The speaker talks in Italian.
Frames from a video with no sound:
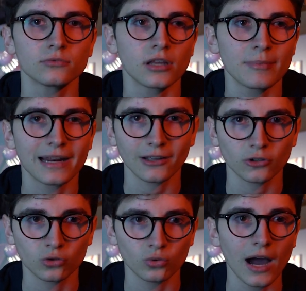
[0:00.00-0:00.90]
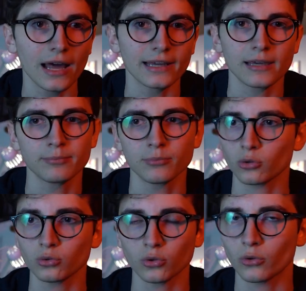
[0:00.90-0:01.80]
nel mercato attuale che
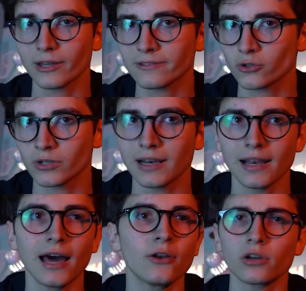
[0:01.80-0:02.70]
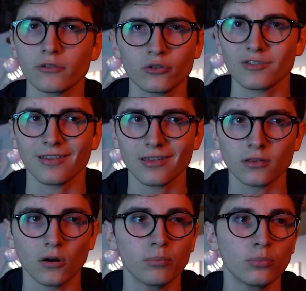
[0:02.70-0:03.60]
producono una stagione all'anno, che forse è anche
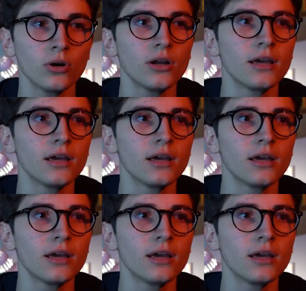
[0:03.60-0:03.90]
troppo,